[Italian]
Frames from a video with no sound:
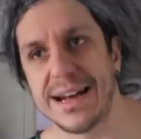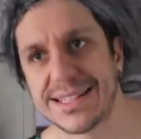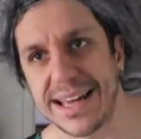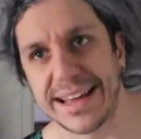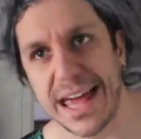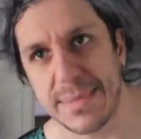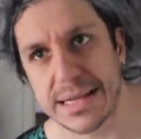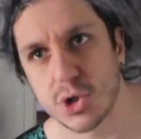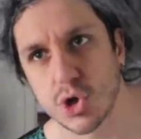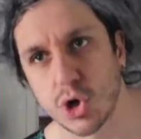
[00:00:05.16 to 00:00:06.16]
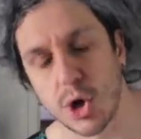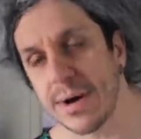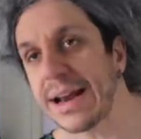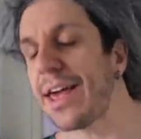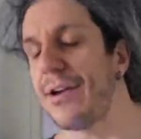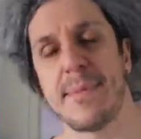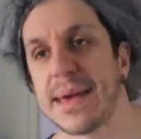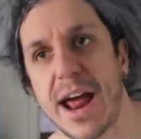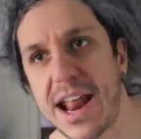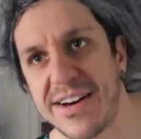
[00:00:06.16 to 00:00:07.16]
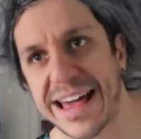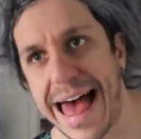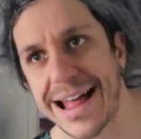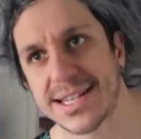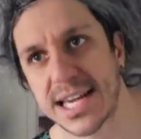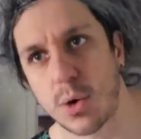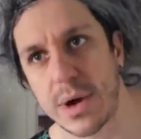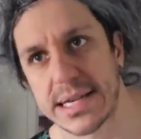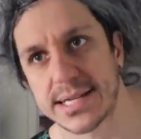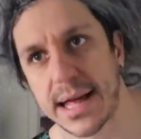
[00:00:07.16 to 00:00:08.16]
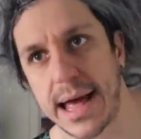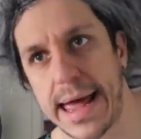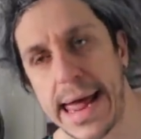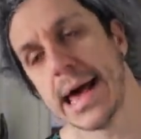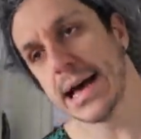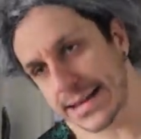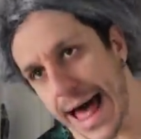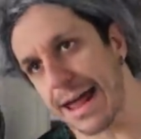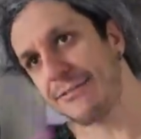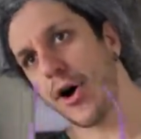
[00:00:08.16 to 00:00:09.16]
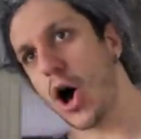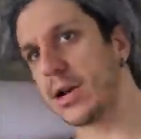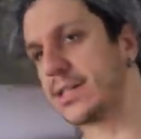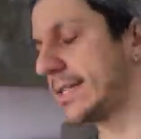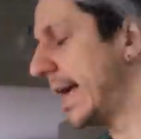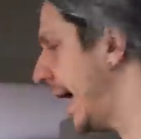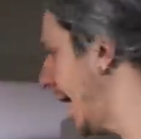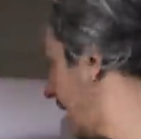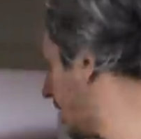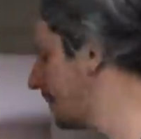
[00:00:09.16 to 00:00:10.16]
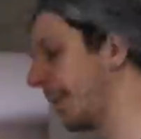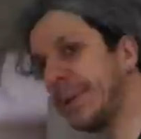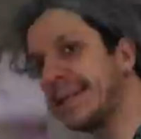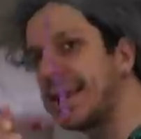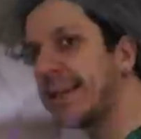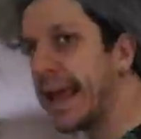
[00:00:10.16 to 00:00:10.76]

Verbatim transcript: alzare che è mezzogiorno? Guarda che non è mica una vacanza questa, eh! Dai, forza! Ma pensa a